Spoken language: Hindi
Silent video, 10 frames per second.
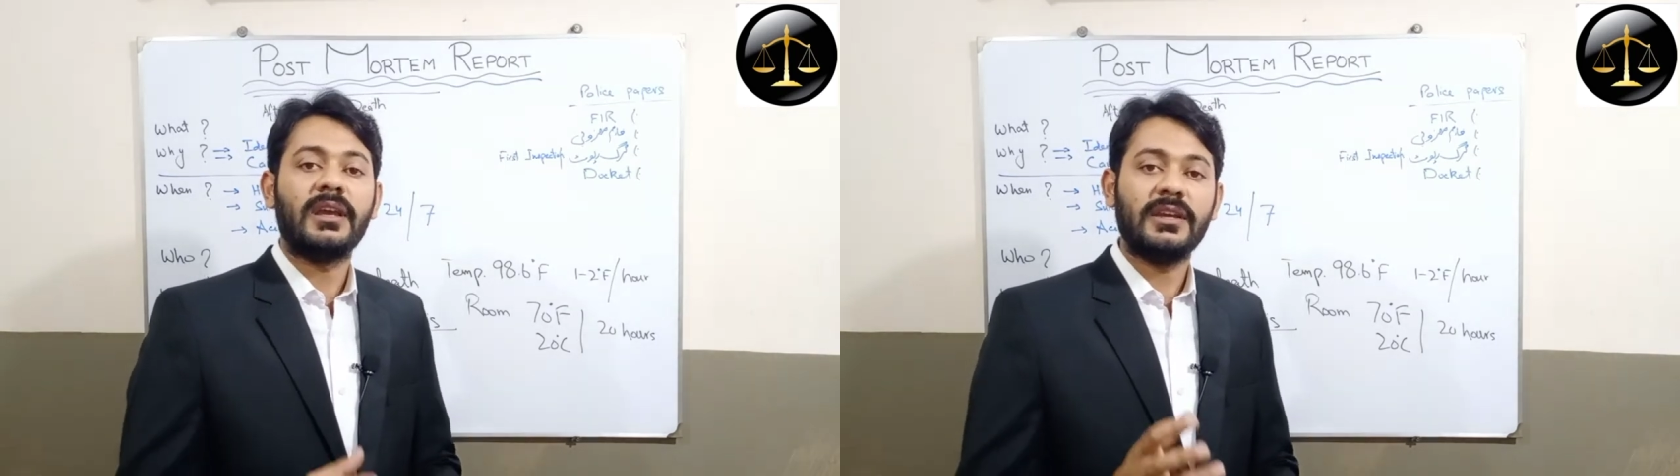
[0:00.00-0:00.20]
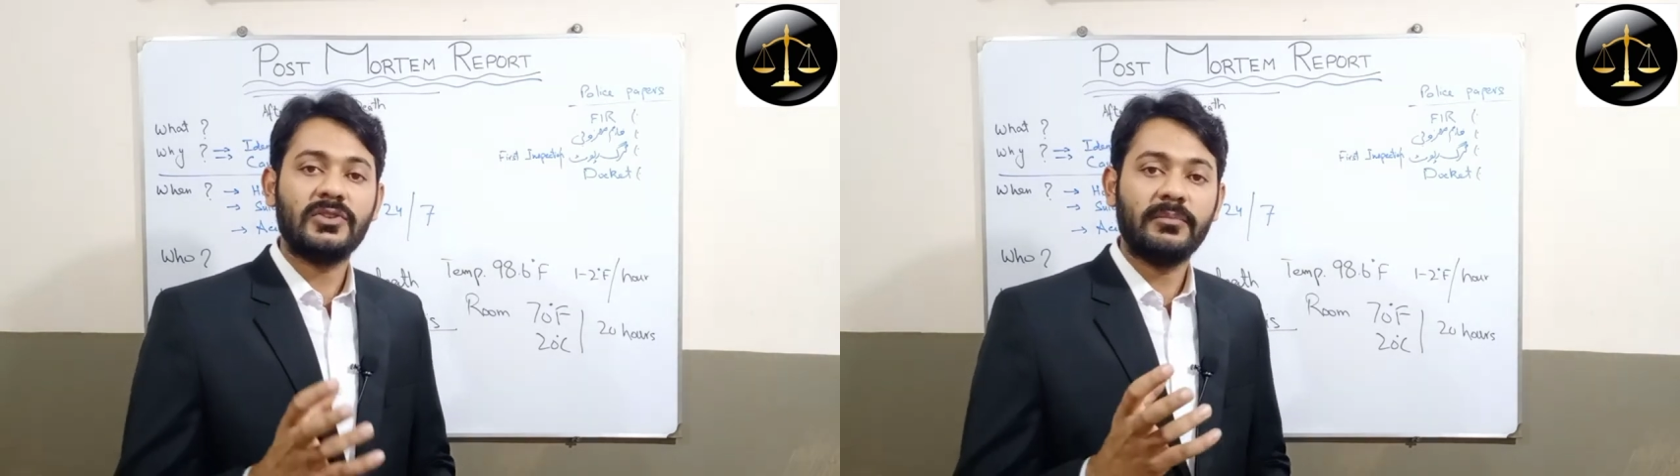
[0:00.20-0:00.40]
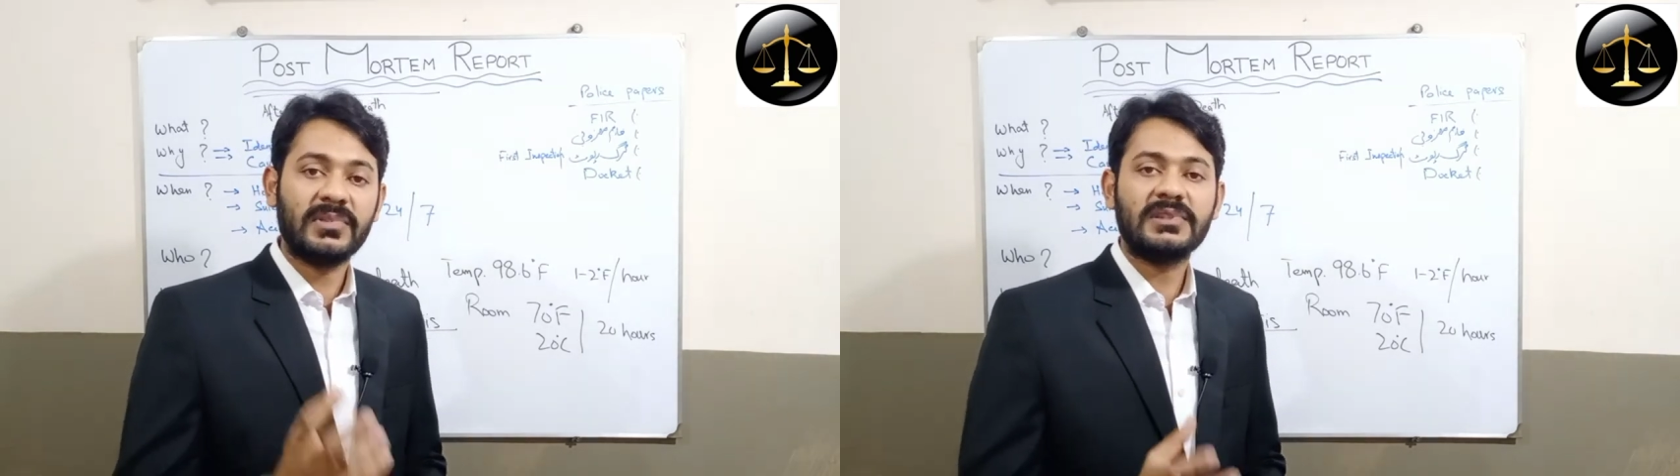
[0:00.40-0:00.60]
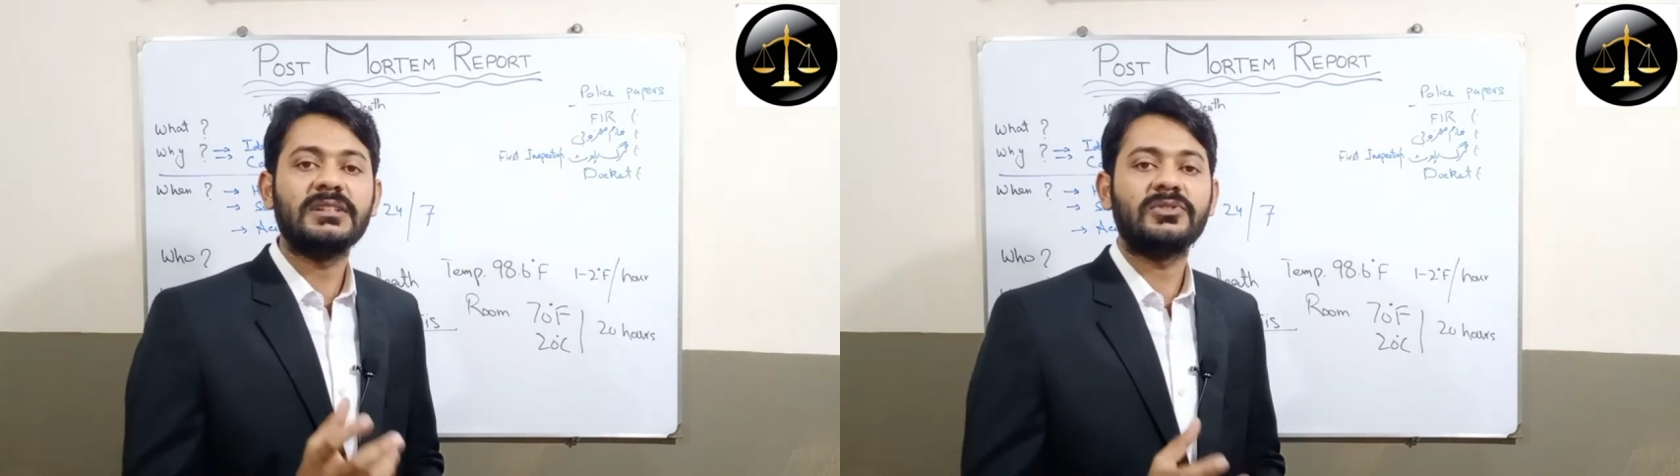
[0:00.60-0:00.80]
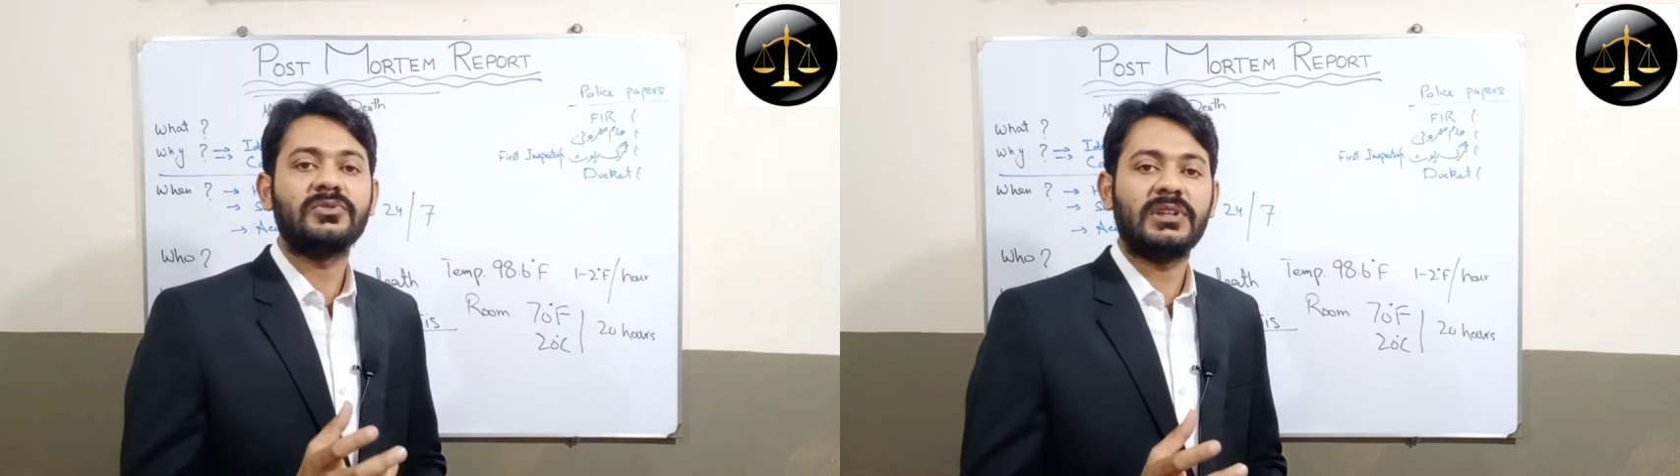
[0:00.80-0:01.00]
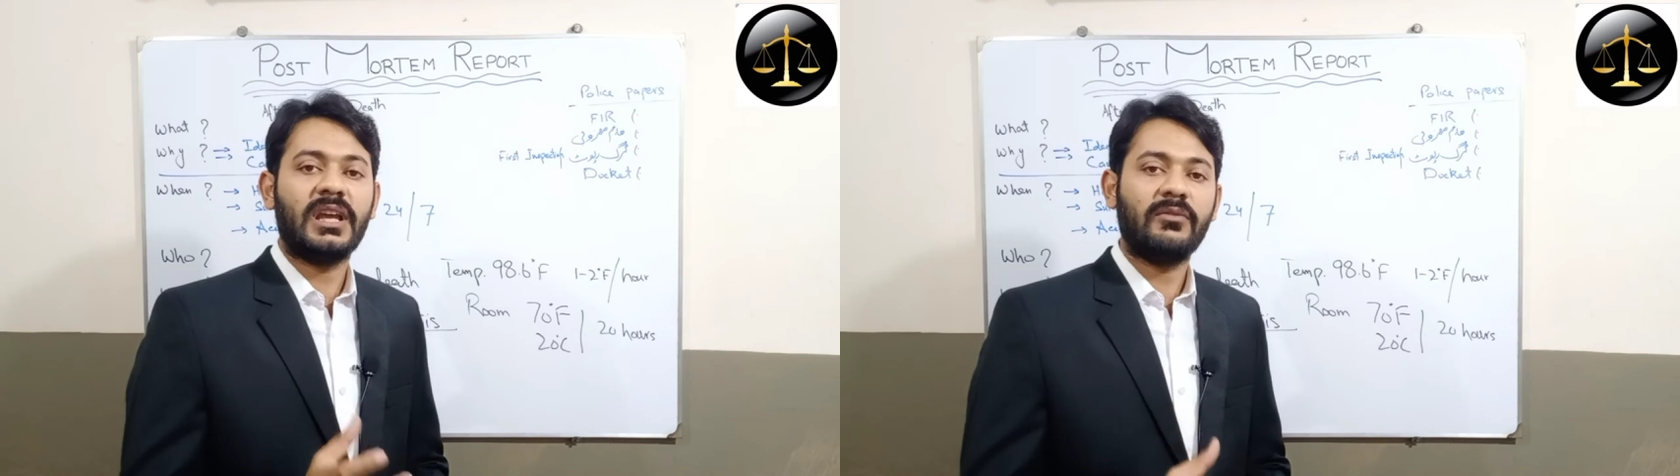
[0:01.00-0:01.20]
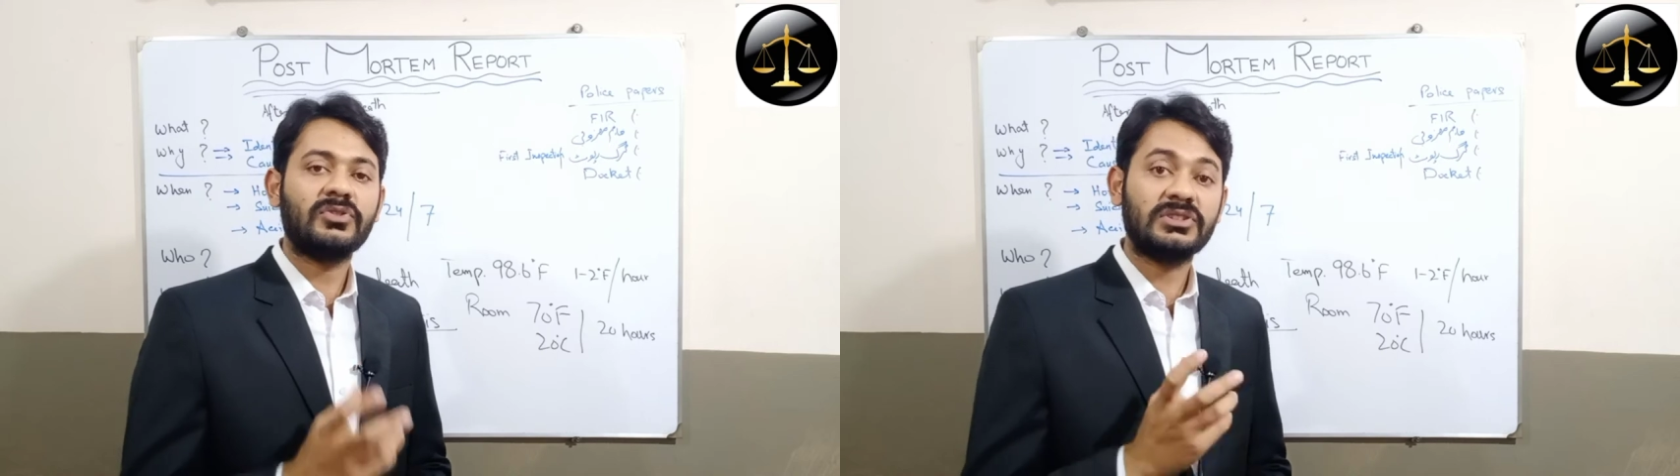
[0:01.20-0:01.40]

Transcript: के जो मसल्स होते हैं वो